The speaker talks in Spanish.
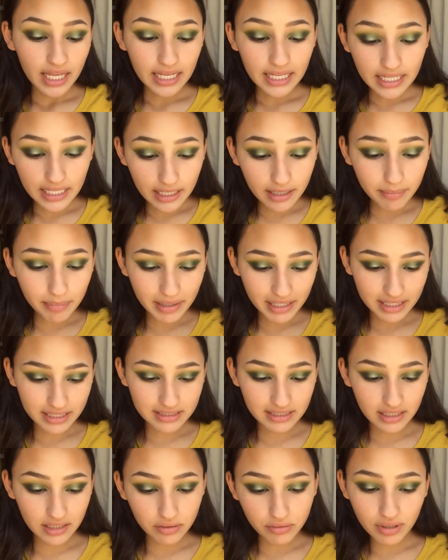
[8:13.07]
Y para que
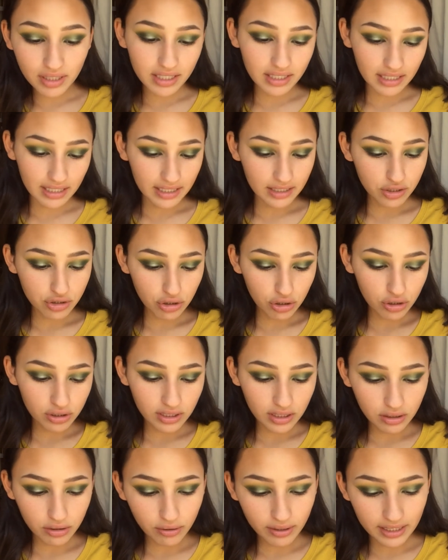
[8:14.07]
se den una idea, yo lo
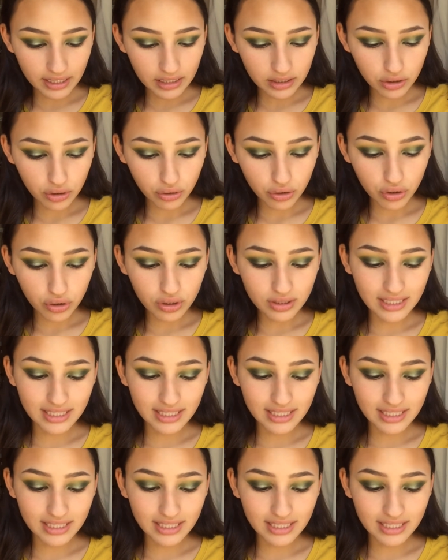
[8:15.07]
tengo en el tono